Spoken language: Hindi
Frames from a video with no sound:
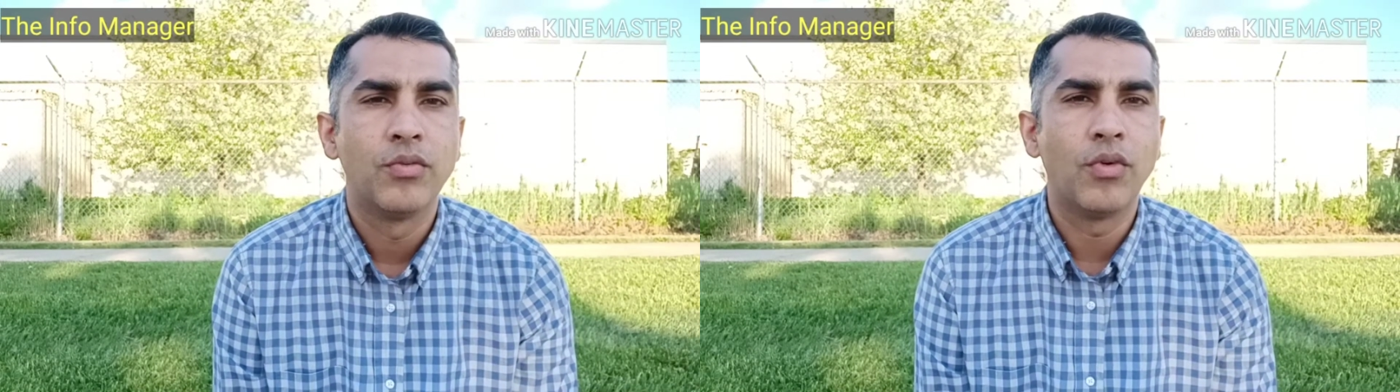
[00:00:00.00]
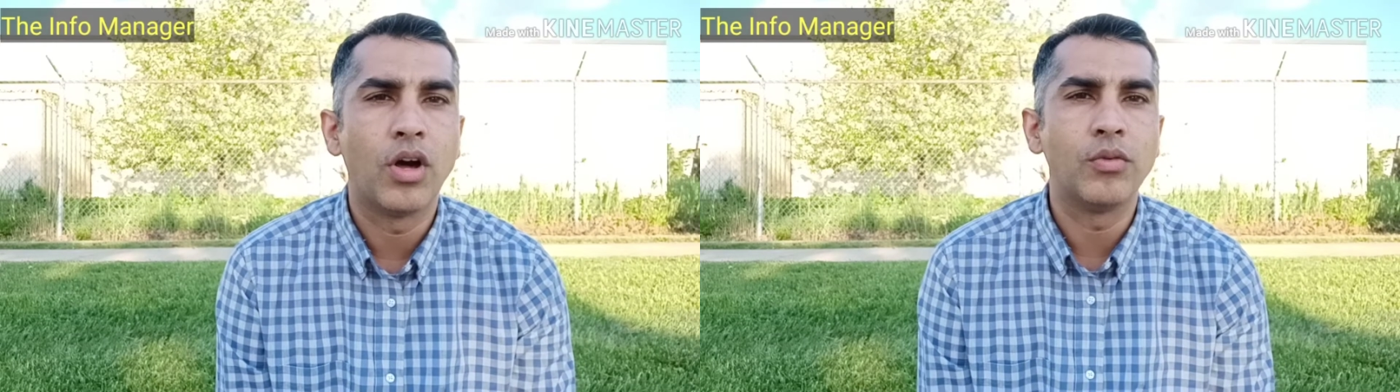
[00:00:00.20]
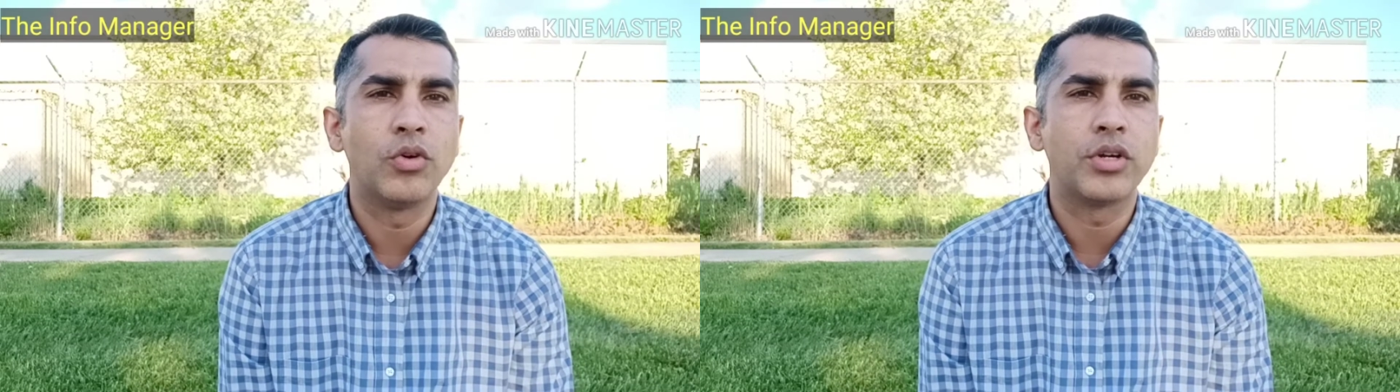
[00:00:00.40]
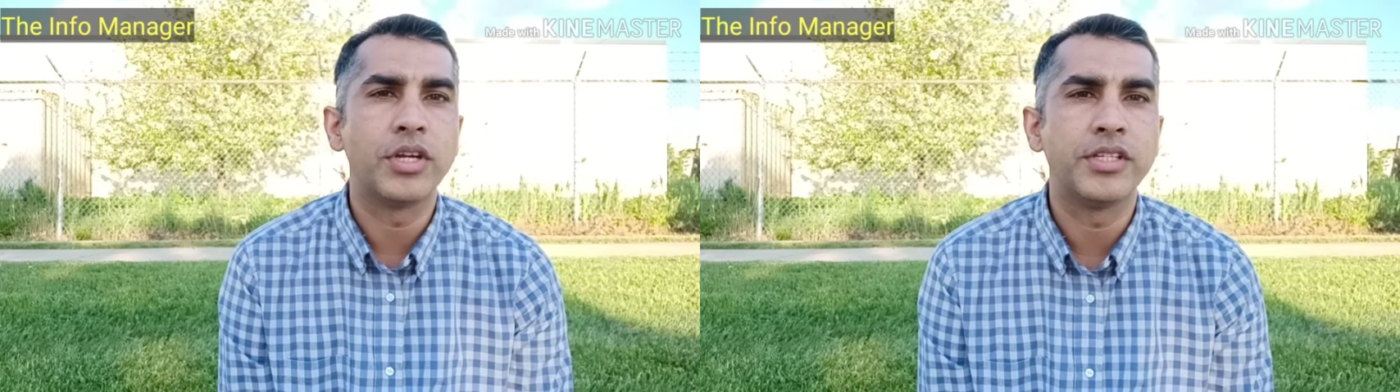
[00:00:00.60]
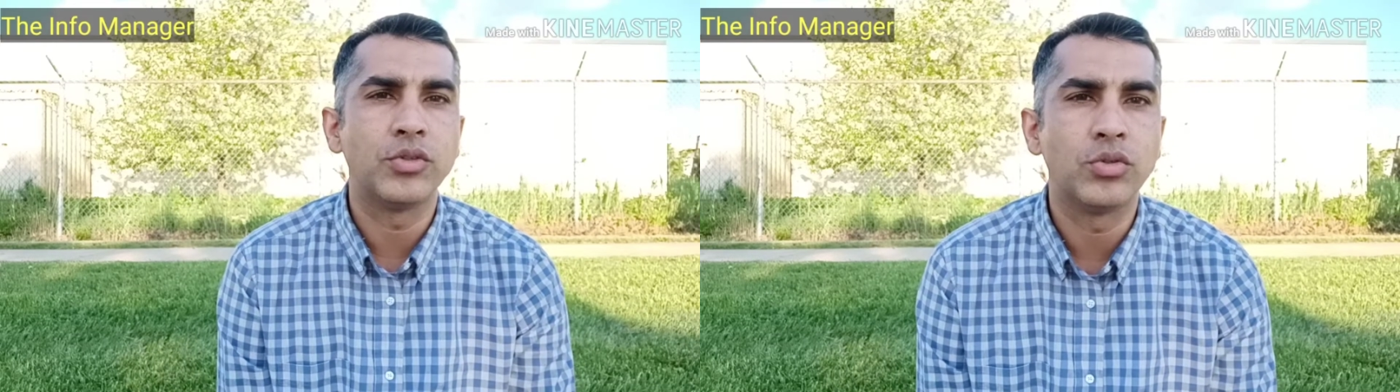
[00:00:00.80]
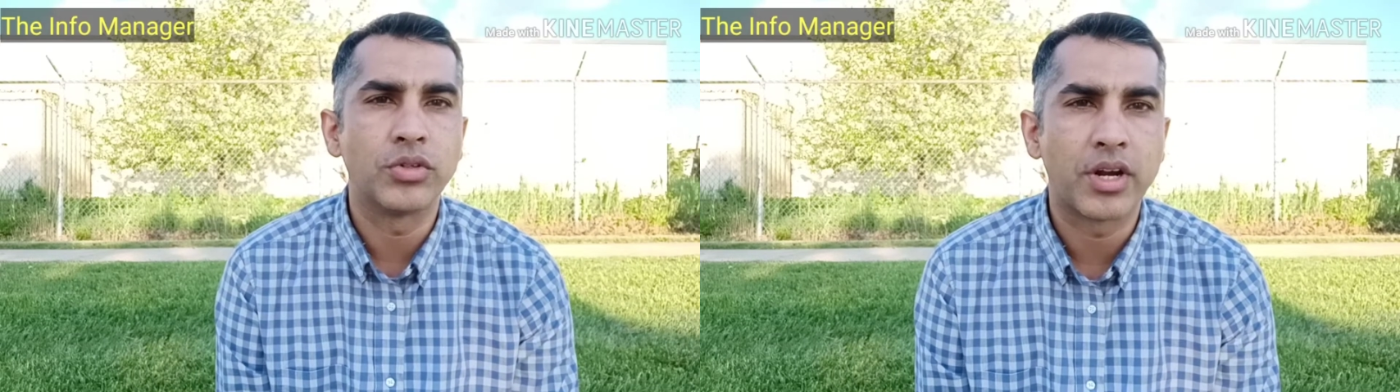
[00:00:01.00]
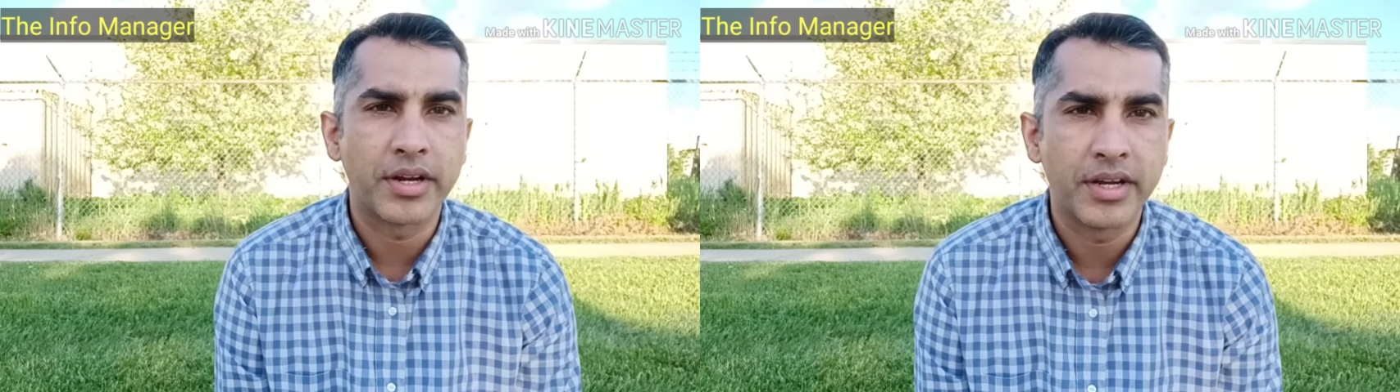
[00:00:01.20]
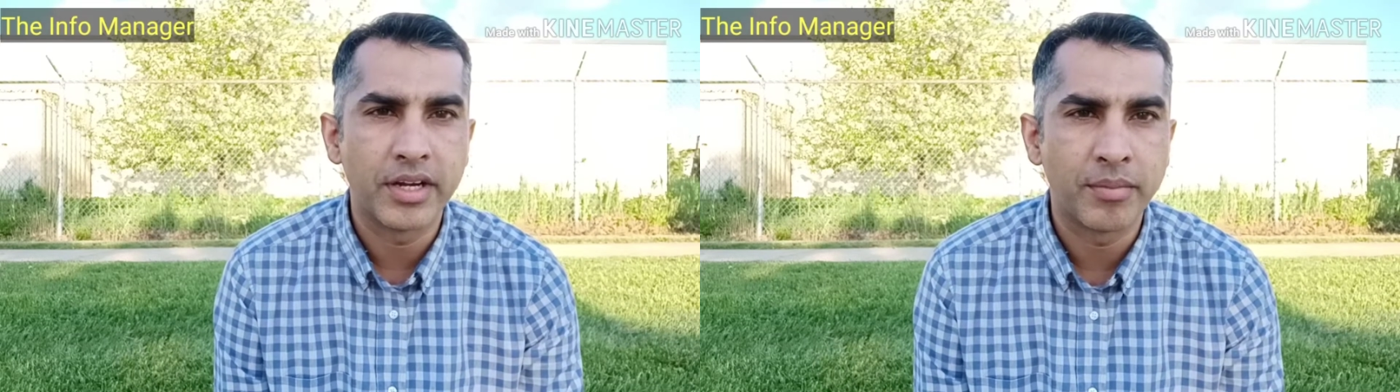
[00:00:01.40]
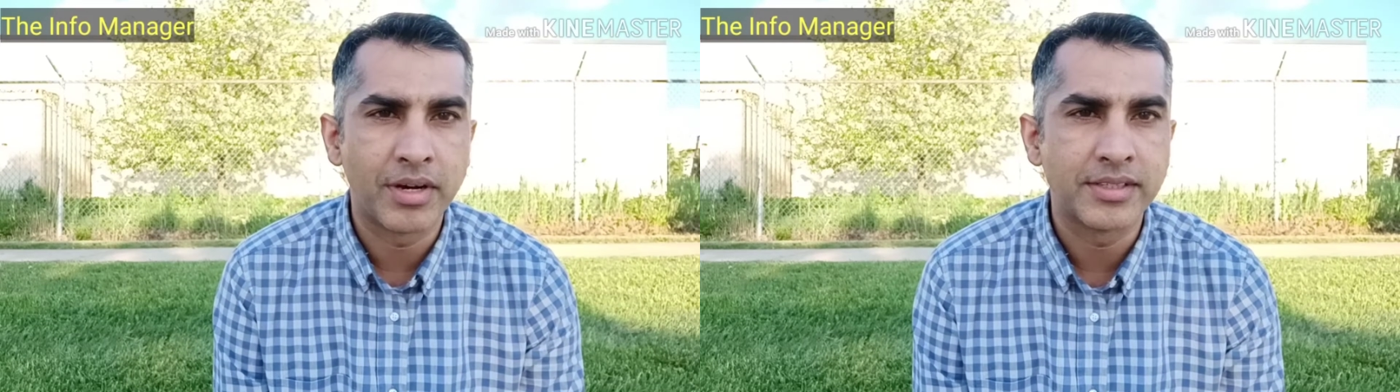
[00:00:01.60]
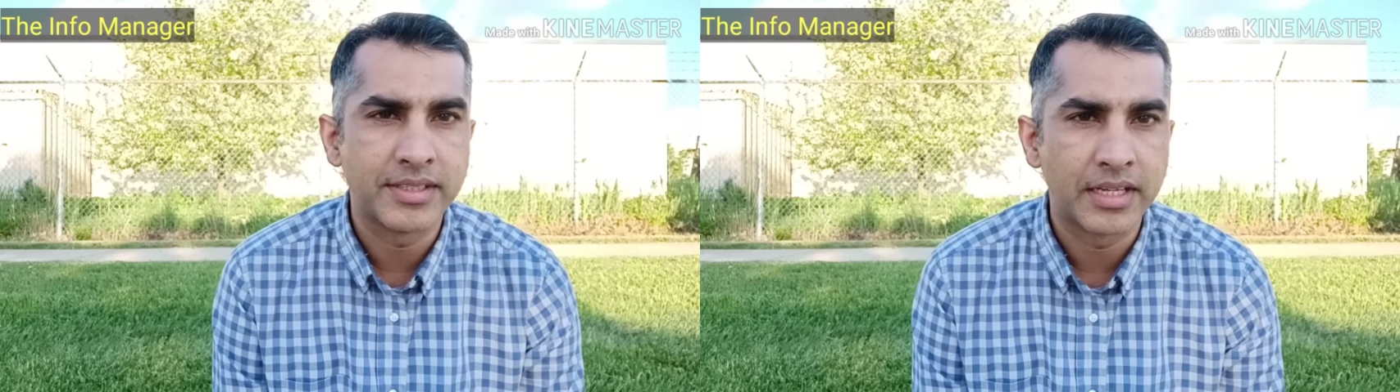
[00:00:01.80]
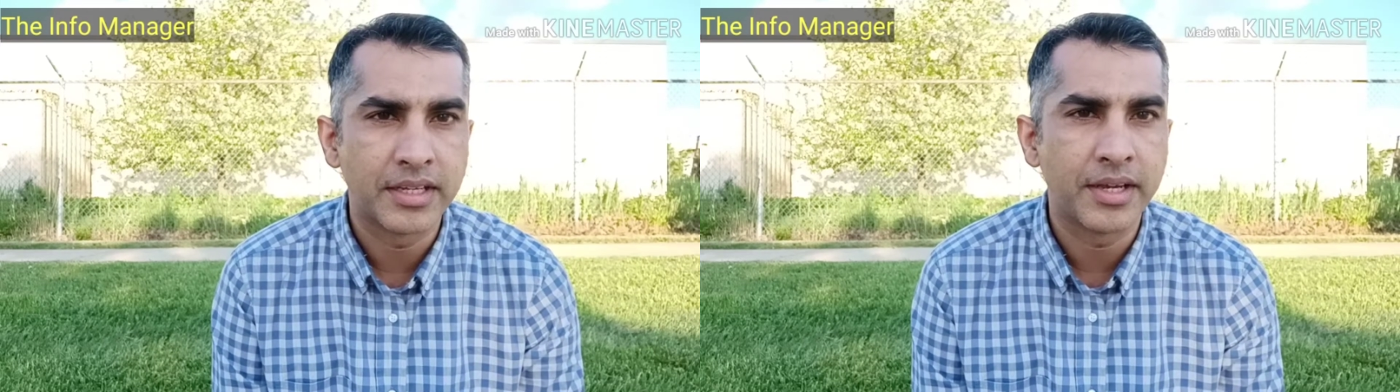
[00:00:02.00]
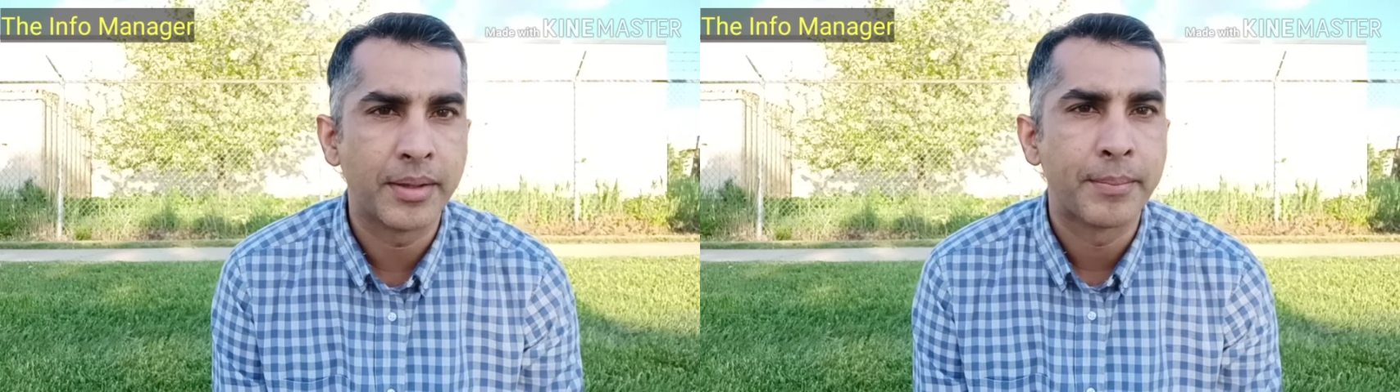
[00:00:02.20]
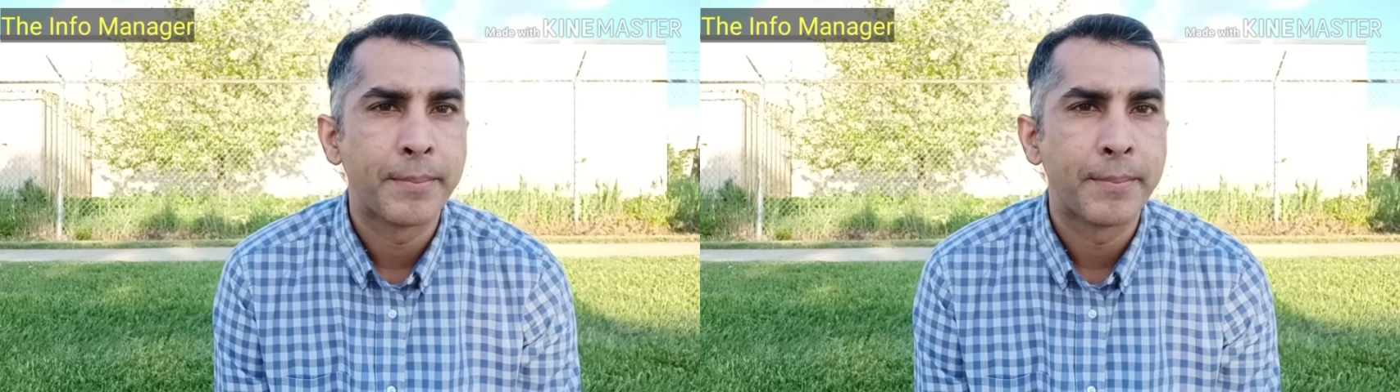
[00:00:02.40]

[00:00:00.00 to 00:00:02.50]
वॉल्वो की जो ट्रक की डिमांड ज़्यादा है